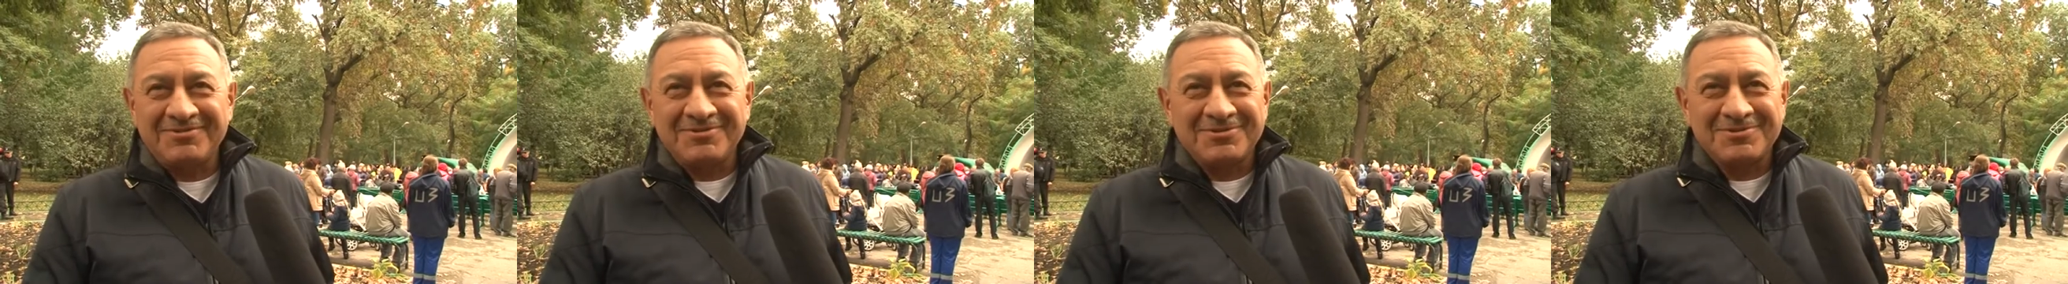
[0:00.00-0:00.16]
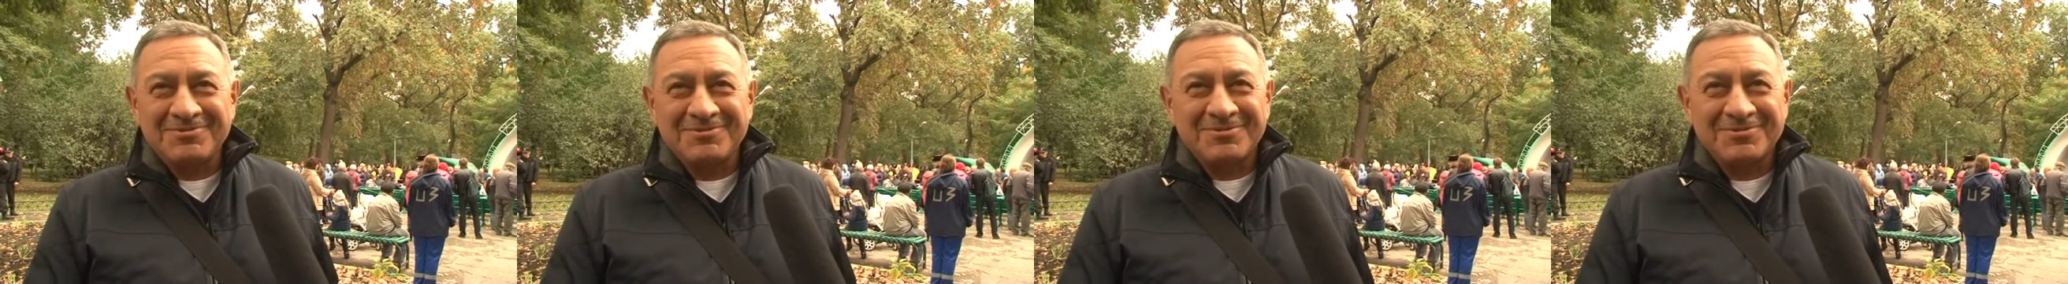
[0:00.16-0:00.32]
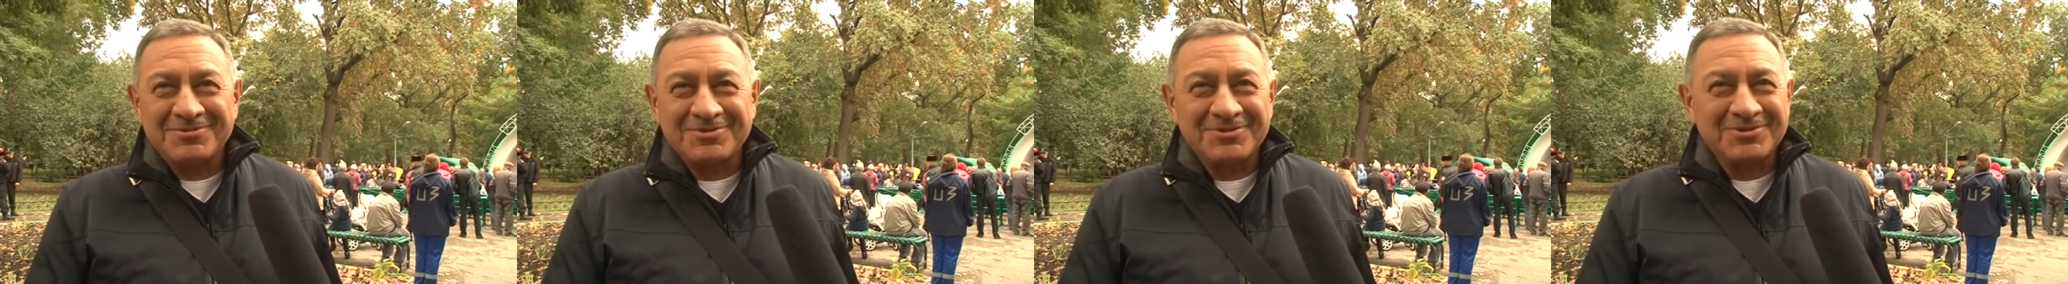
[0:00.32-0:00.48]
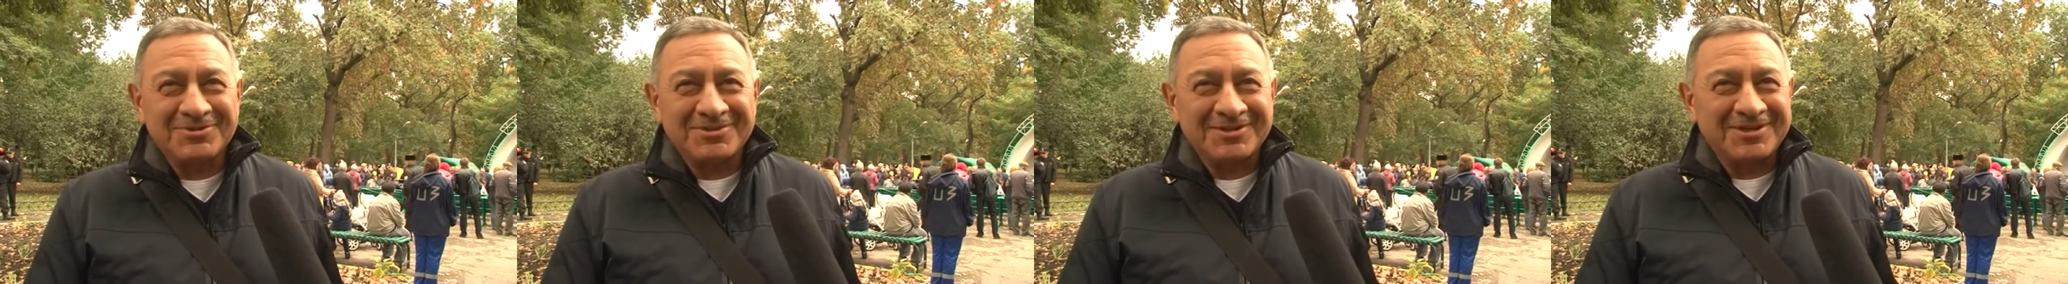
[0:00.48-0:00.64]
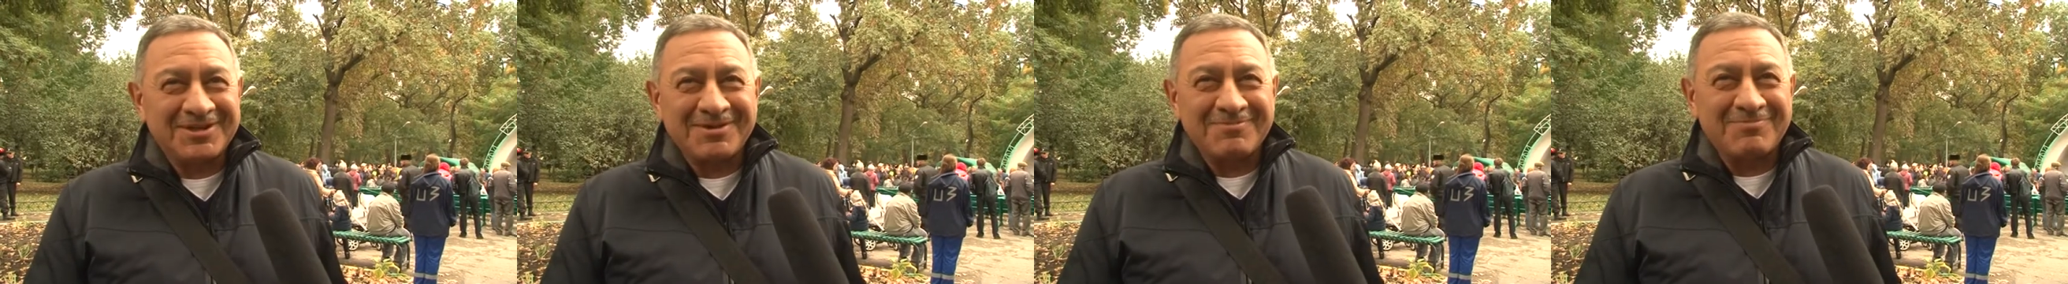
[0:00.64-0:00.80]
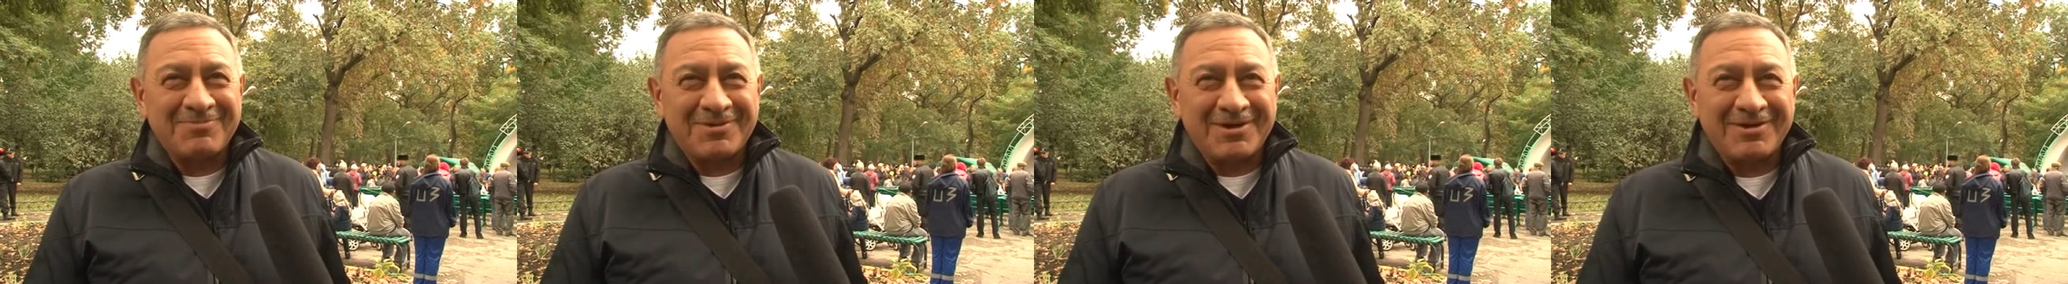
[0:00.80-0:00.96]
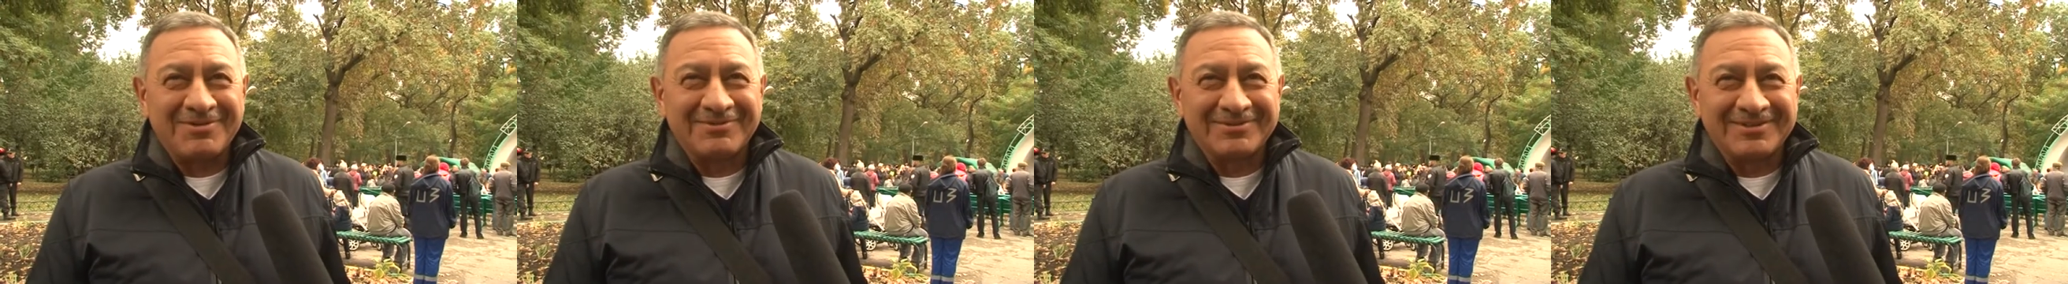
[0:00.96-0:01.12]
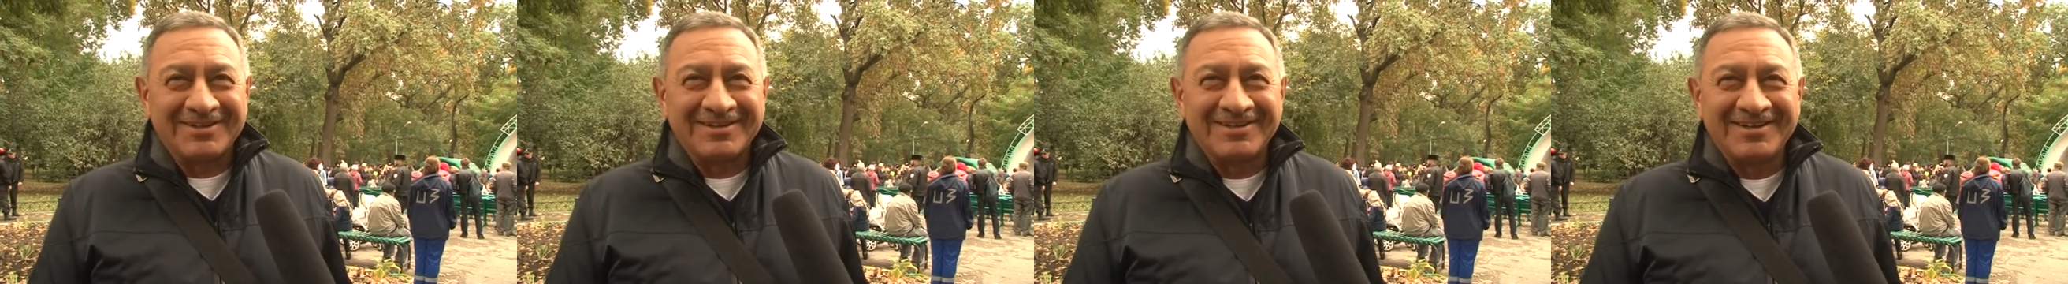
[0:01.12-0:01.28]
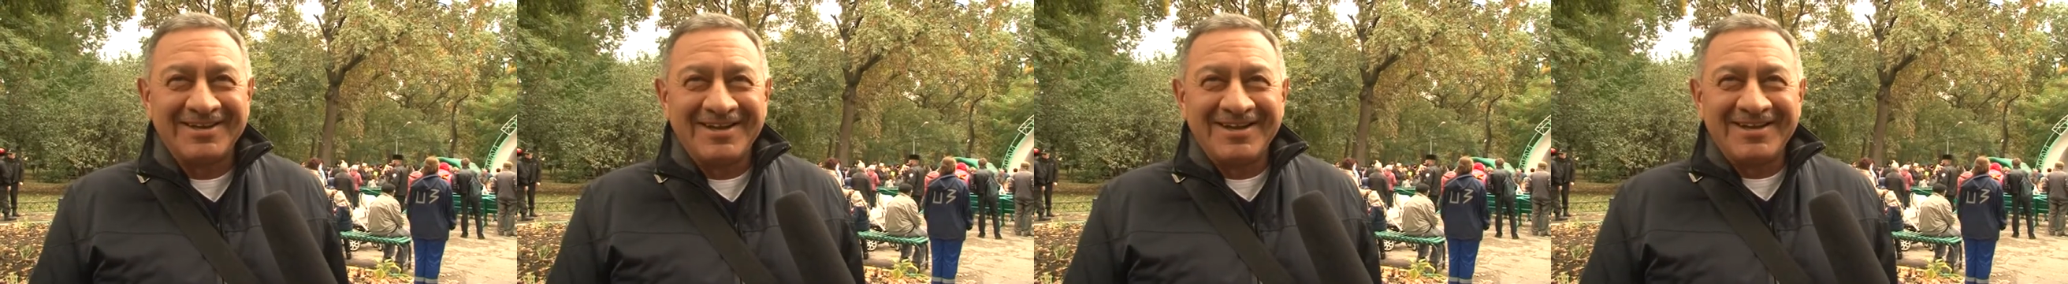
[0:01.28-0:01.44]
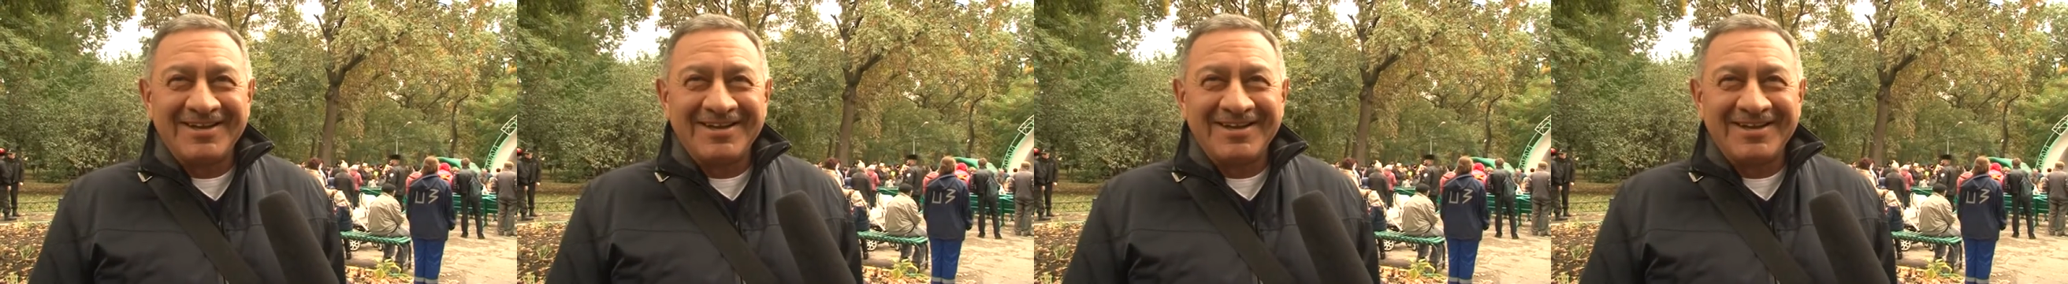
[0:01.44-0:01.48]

видимо, все-таки правда.